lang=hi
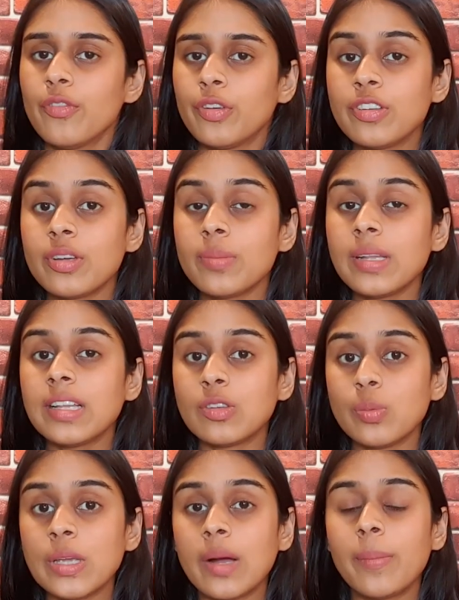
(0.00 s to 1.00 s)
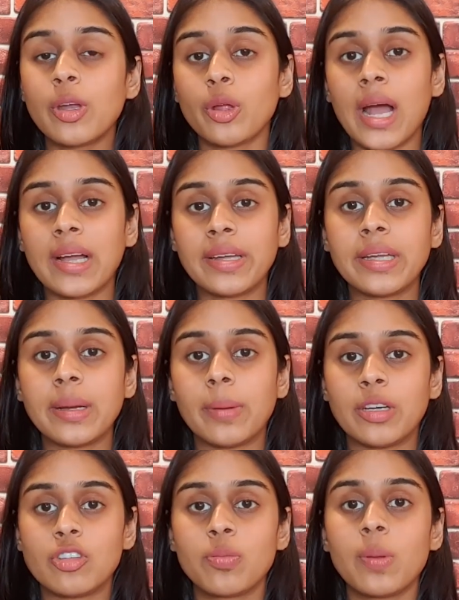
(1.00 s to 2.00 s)
फिंजन में दसवीं खबर और आखिरी
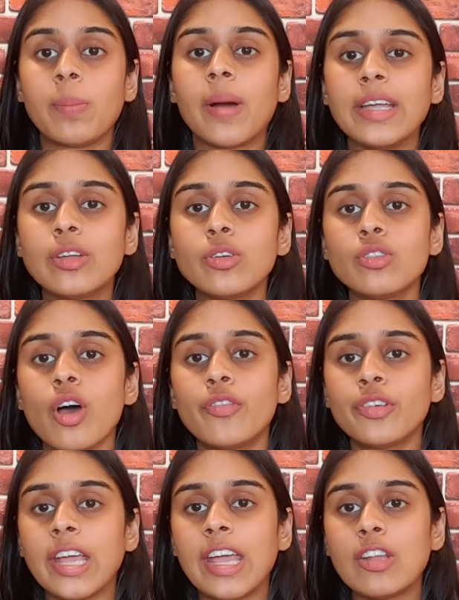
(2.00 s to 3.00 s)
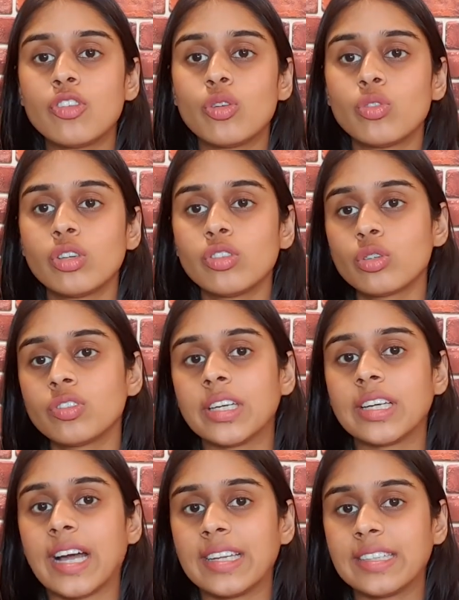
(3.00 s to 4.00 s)
खबर जिसमें माइक्रोसॉफ्ट एज यूजर्स को
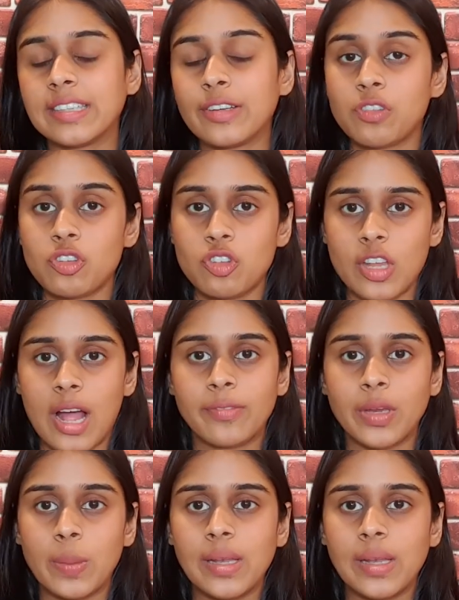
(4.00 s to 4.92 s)
सरकार की तरफ से चेतावनी